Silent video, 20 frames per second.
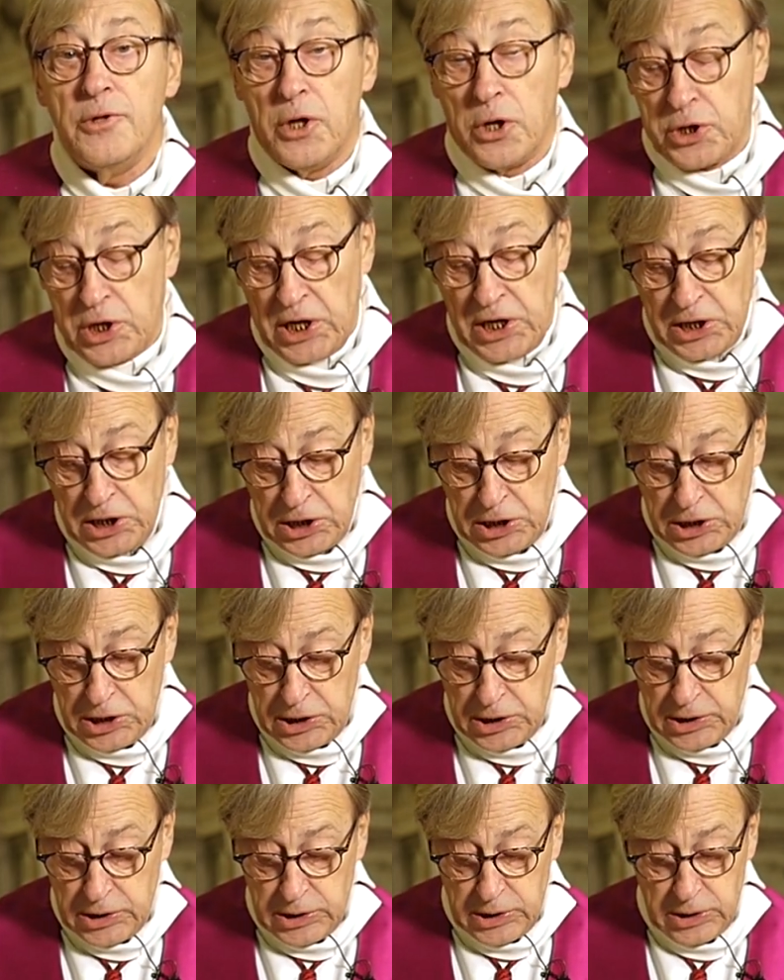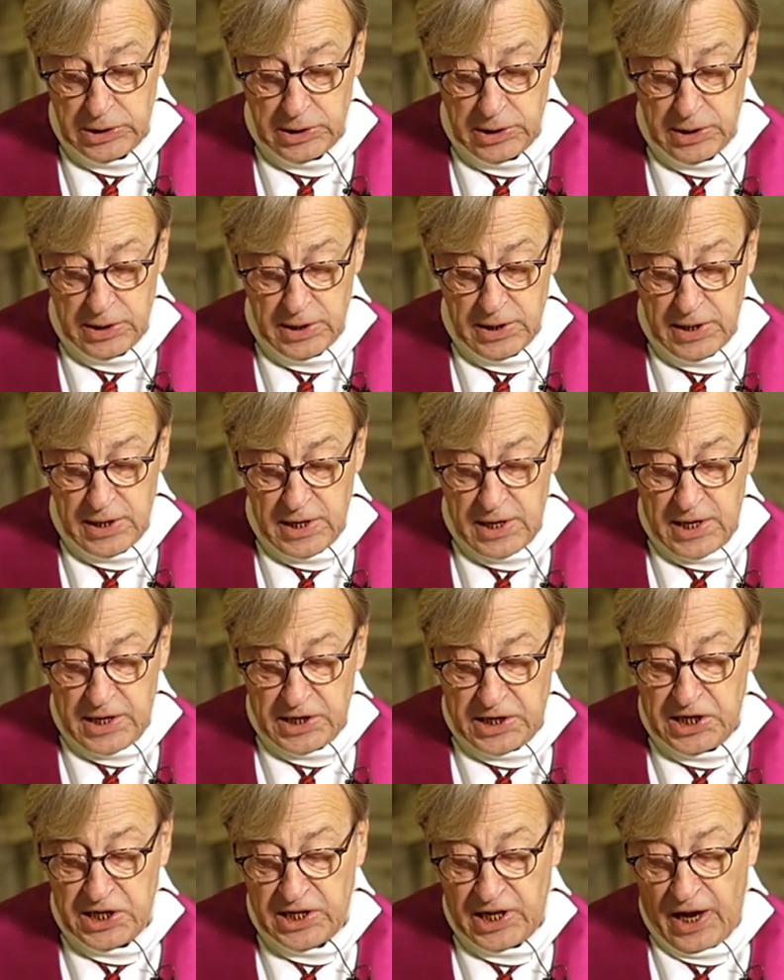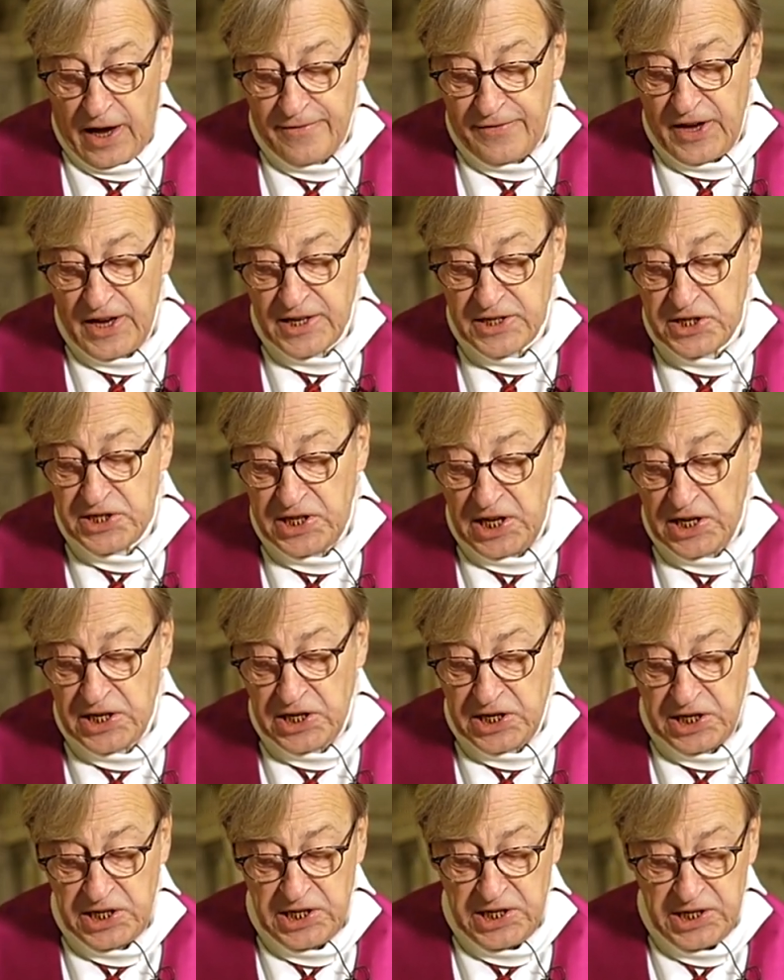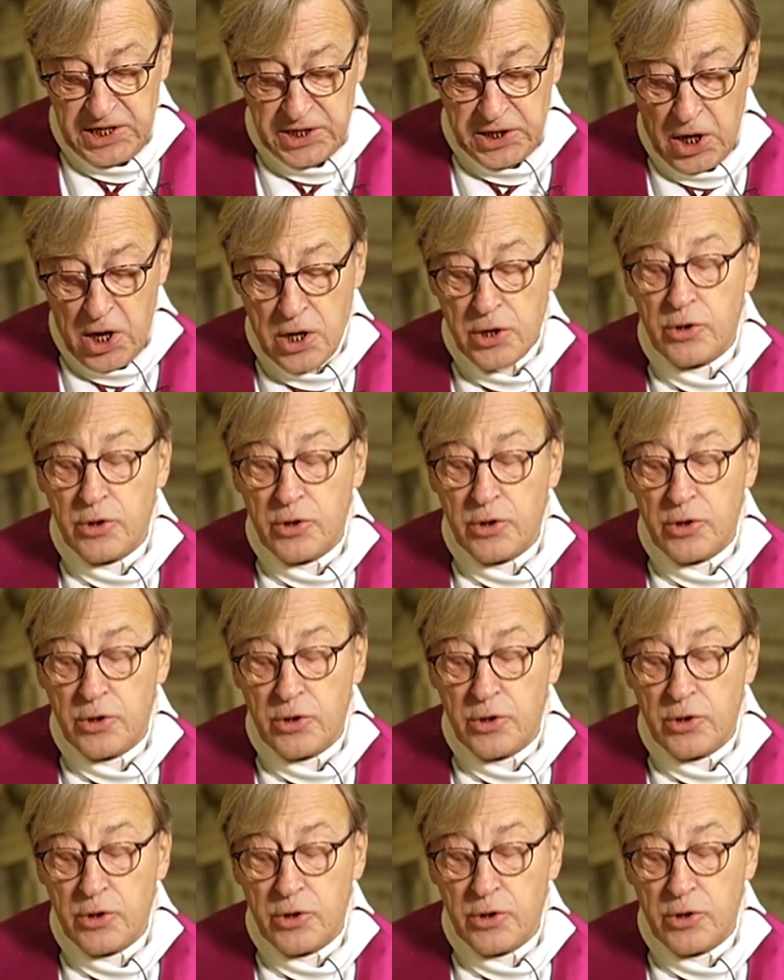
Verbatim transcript: Notre Église, qui traverse des crises,